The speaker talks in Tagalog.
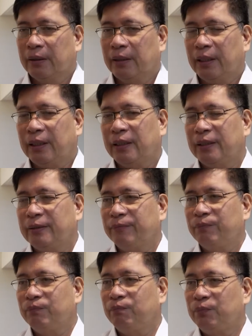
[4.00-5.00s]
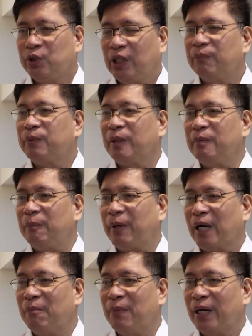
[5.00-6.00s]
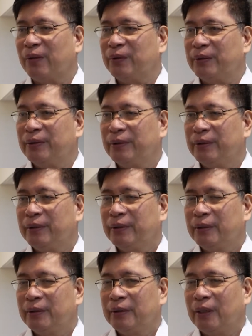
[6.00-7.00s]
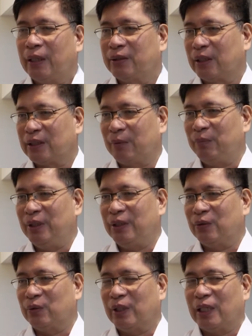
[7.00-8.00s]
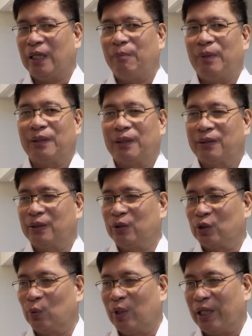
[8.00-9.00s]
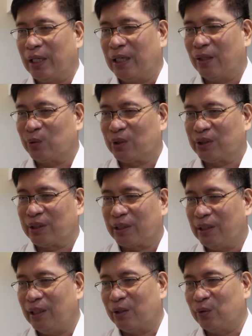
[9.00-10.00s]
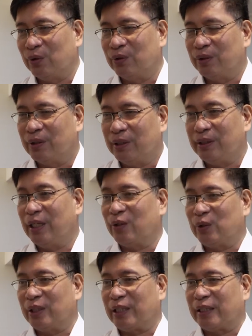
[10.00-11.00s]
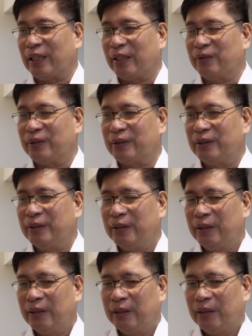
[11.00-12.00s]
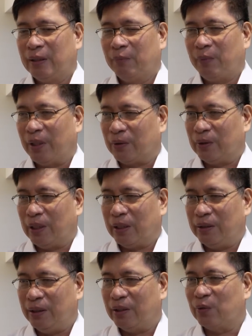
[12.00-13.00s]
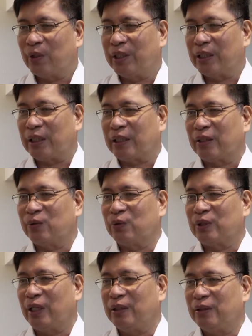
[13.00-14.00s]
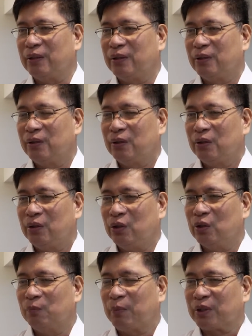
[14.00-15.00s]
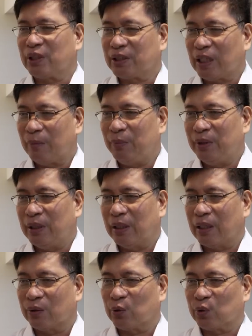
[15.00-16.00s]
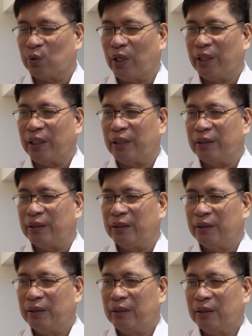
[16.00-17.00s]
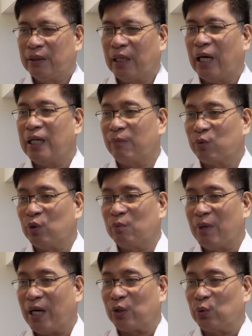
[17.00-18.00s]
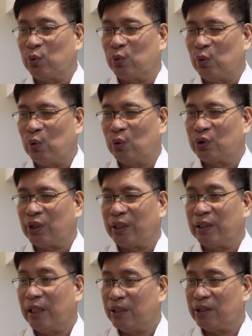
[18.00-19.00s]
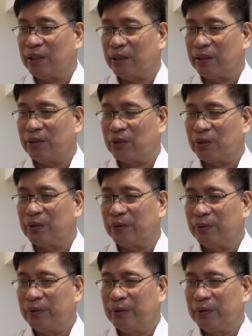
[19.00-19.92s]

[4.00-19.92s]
Ah, siyempre may pangamba ako. At sasabihin ko na lamang na siguro wala na ako sa sarili kung hindi ako natatakot. Pero ang hindi ko kinatatakutan, yung pagsasabi ng katotohanan na alam kong makatutulong sa Iglesia ni Cristo.